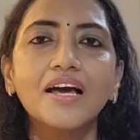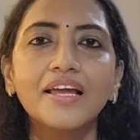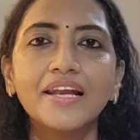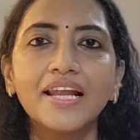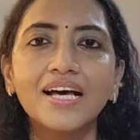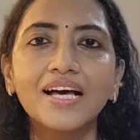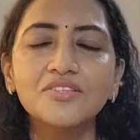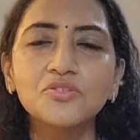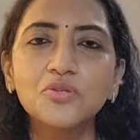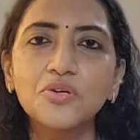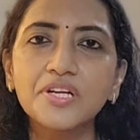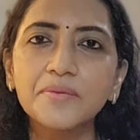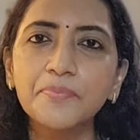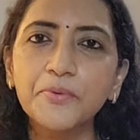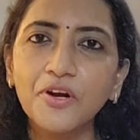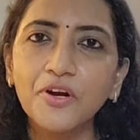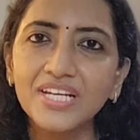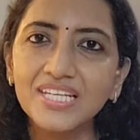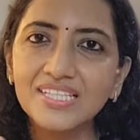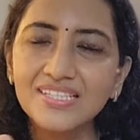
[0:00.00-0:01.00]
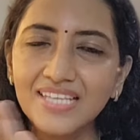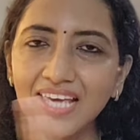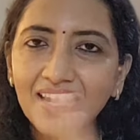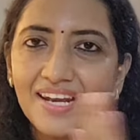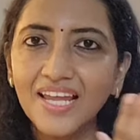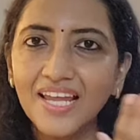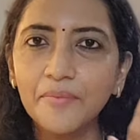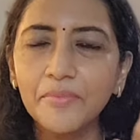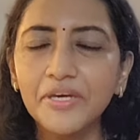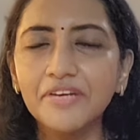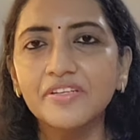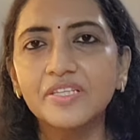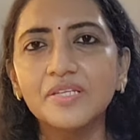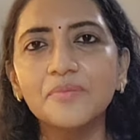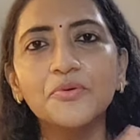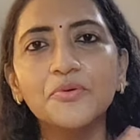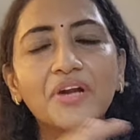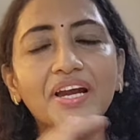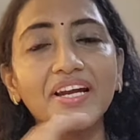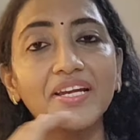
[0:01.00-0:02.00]
நான் சொல்கிற ப்ராடக்ட்ஸ் எல்லாமே
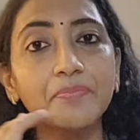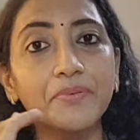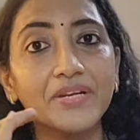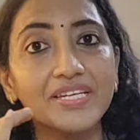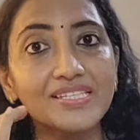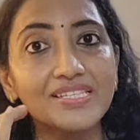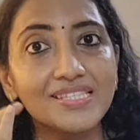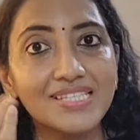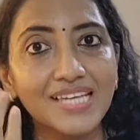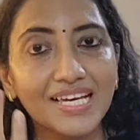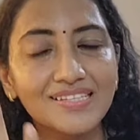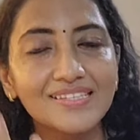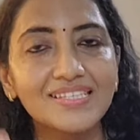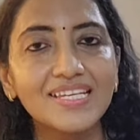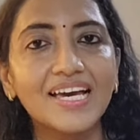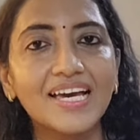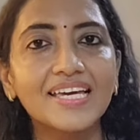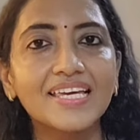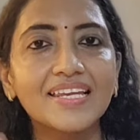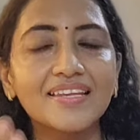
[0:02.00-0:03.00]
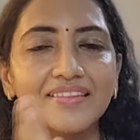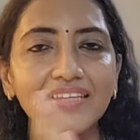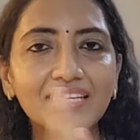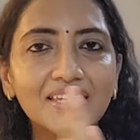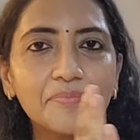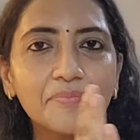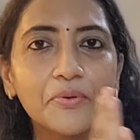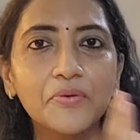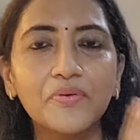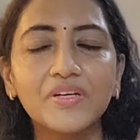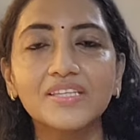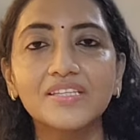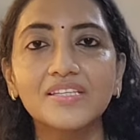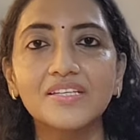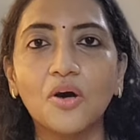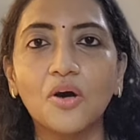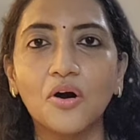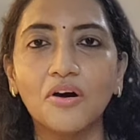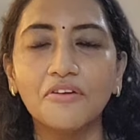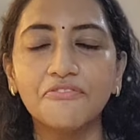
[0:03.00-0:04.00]
வந்து முன்னாடி ப்ரைஸ் ஜாஸ்தியாக இருந்து இப்போ
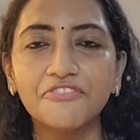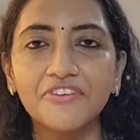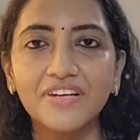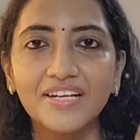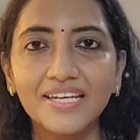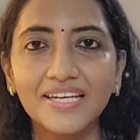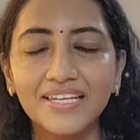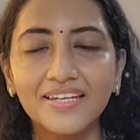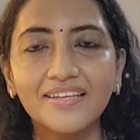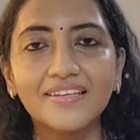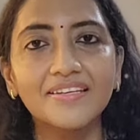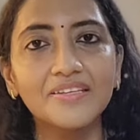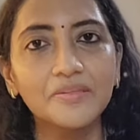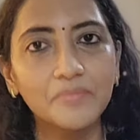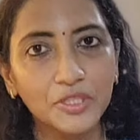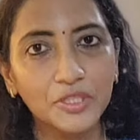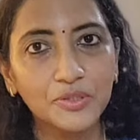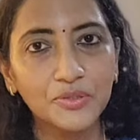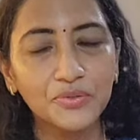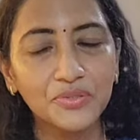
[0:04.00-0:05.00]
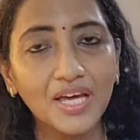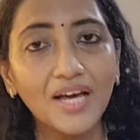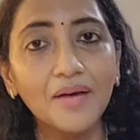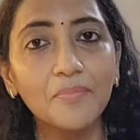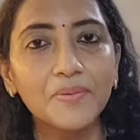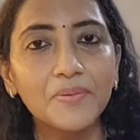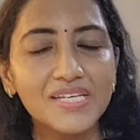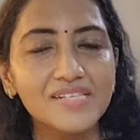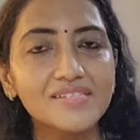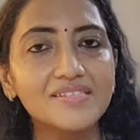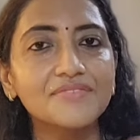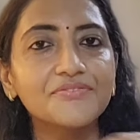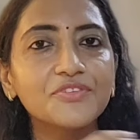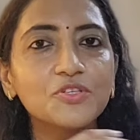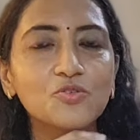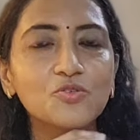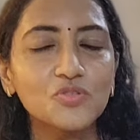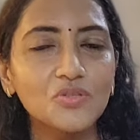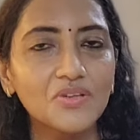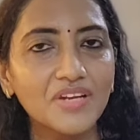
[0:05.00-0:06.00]
வந்து ஆஃபரில் இருக்கிறது மட்டும்தான் ப்ளஸ்
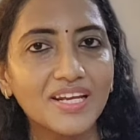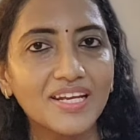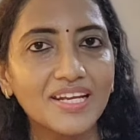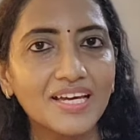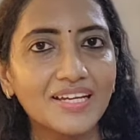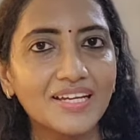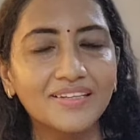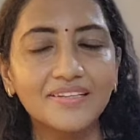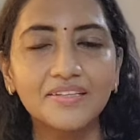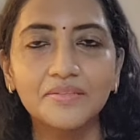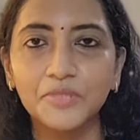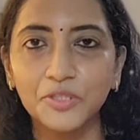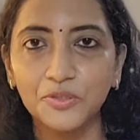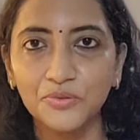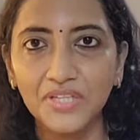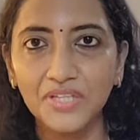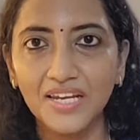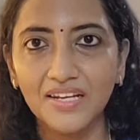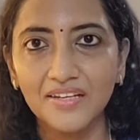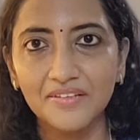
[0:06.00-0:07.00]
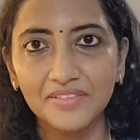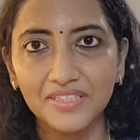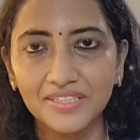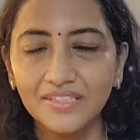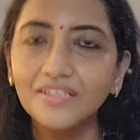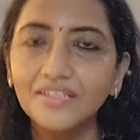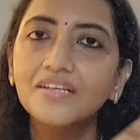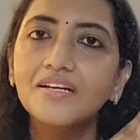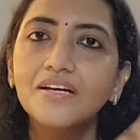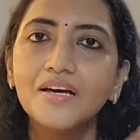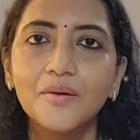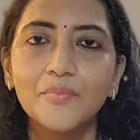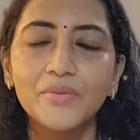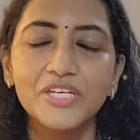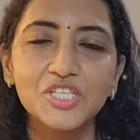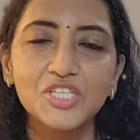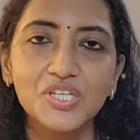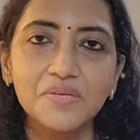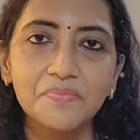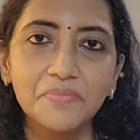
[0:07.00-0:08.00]
ரிவ்யூஸும் நல்லா இருக்கிறது மட்டும்தான் நான் வந்து
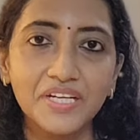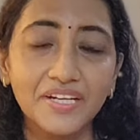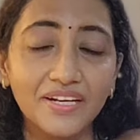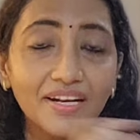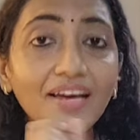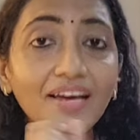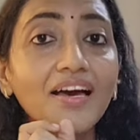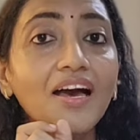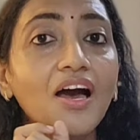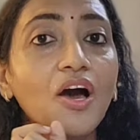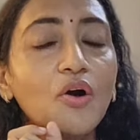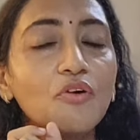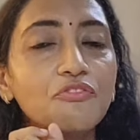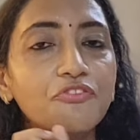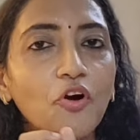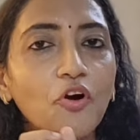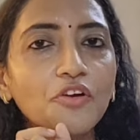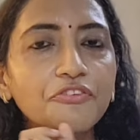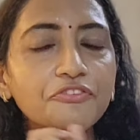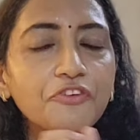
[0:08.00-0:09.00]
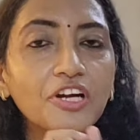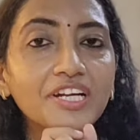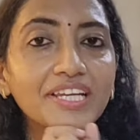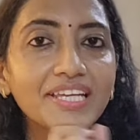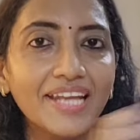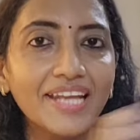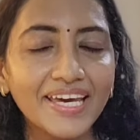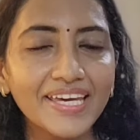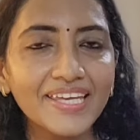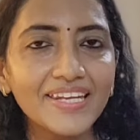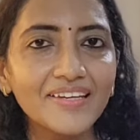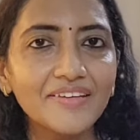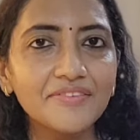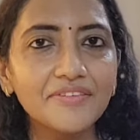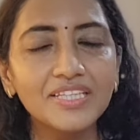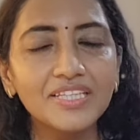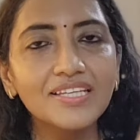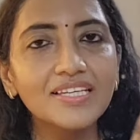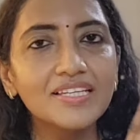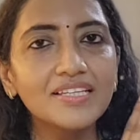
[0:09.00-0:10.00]
மென்ஷன் பண்ணுறேன் ஃபோர் ஃபார்ட்டி
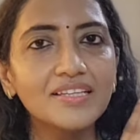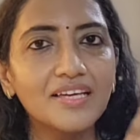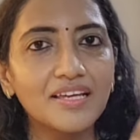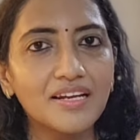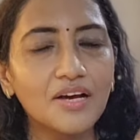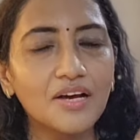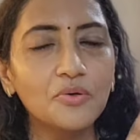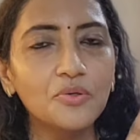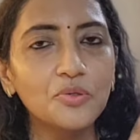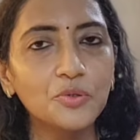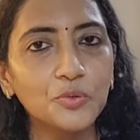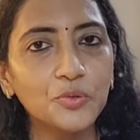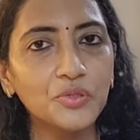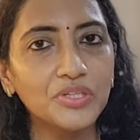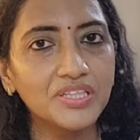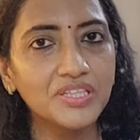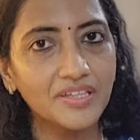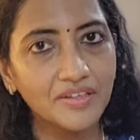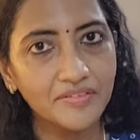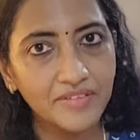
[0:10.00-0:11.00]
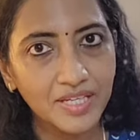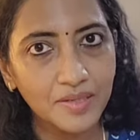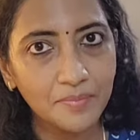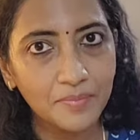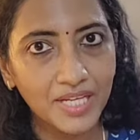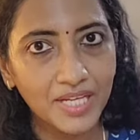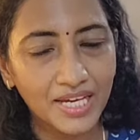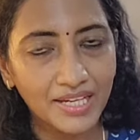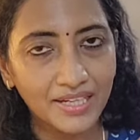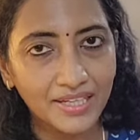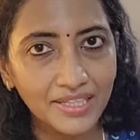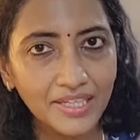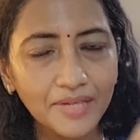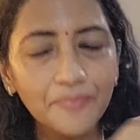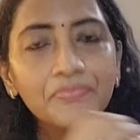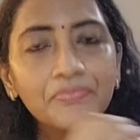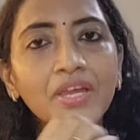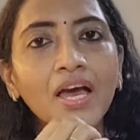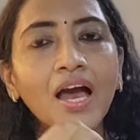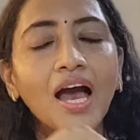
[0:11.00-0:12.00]
நைனுக்கு வந்து இந்த ரவுண்ட் உருளி அவைலபிளாக
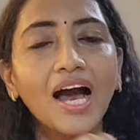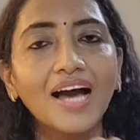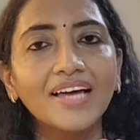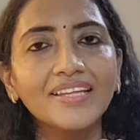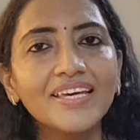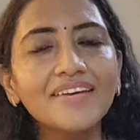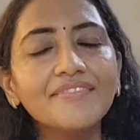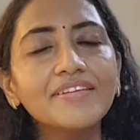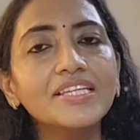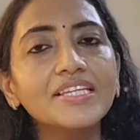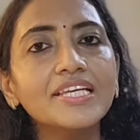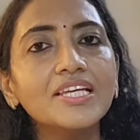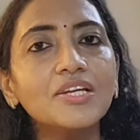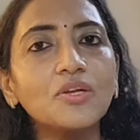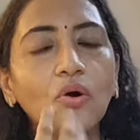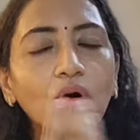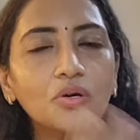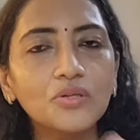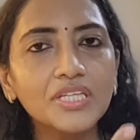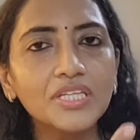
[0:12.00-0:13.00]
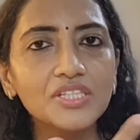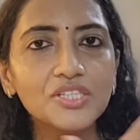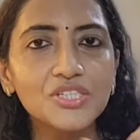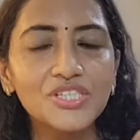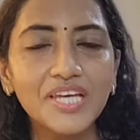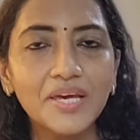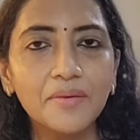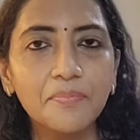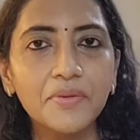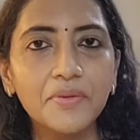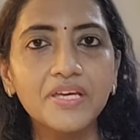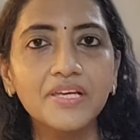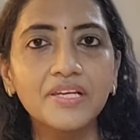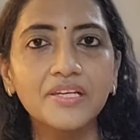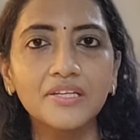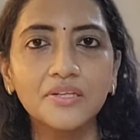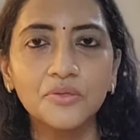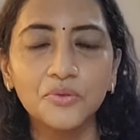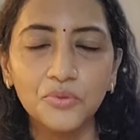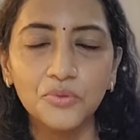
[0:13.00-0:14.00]
இருக்குது அதே வந்து லோட்டஸ் ஷேப்பில்
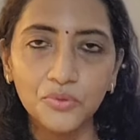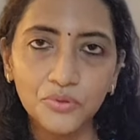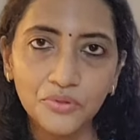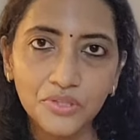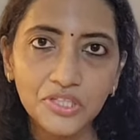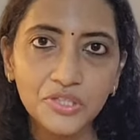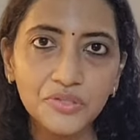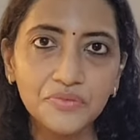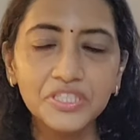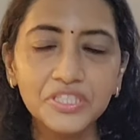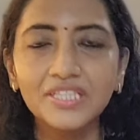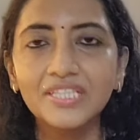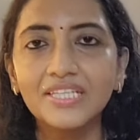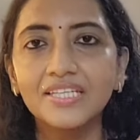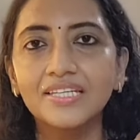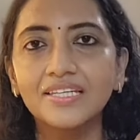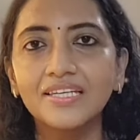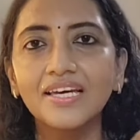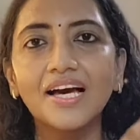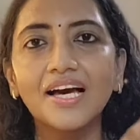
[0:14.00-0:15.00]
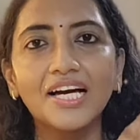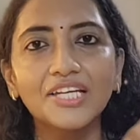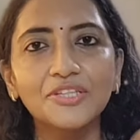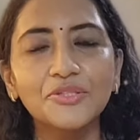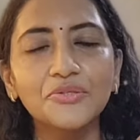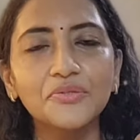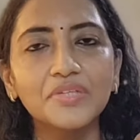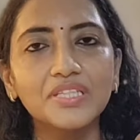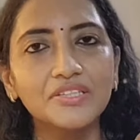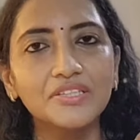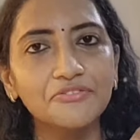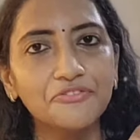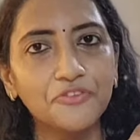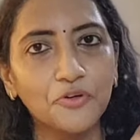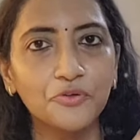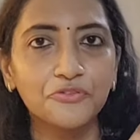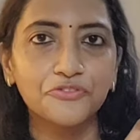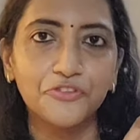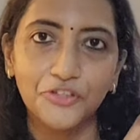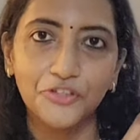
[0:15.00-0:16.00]
இருக்கிற உருளியும் வந்து இருக்குது அதுவும் வந்து
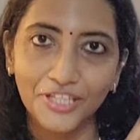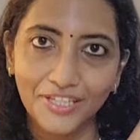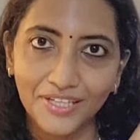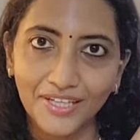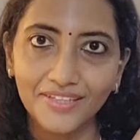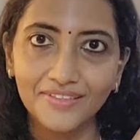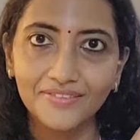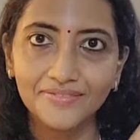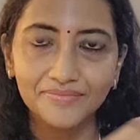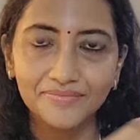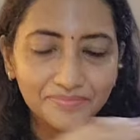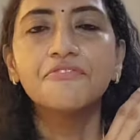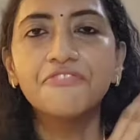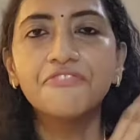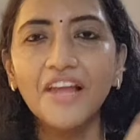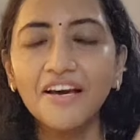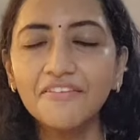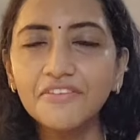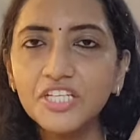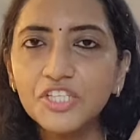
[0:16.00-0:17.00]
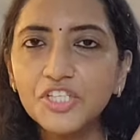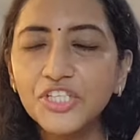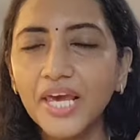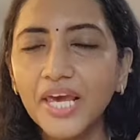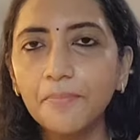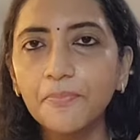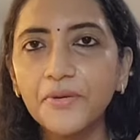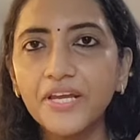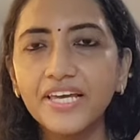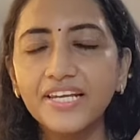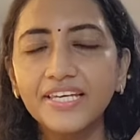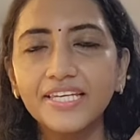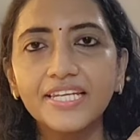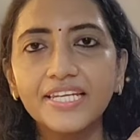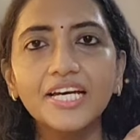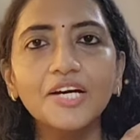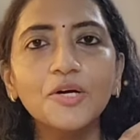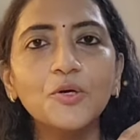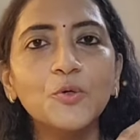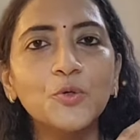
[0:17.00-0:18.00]
ஃபோர் ஃபார்ட்டி நைன் ஃப்ளவர் ஷேப்ல
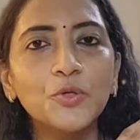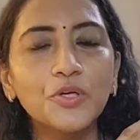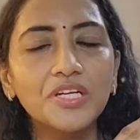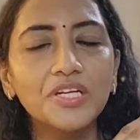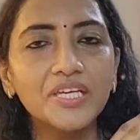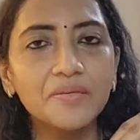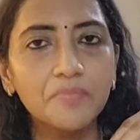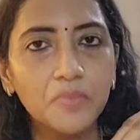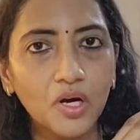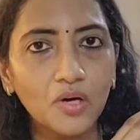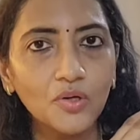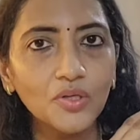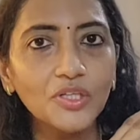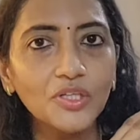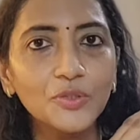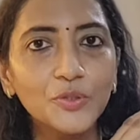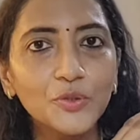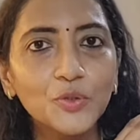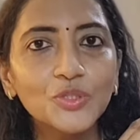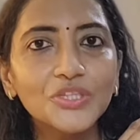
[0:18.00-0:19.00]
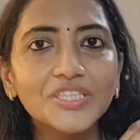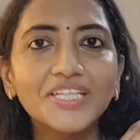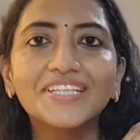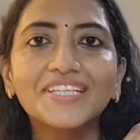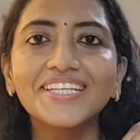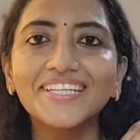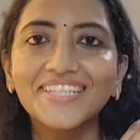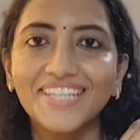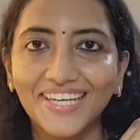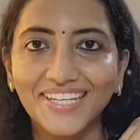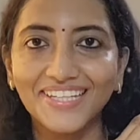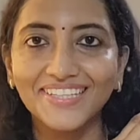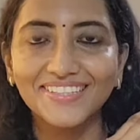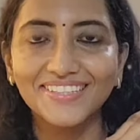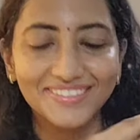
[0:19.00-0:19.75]
இருக்கிற உருளி பவுல் டூ தேர்ட்டி நைன்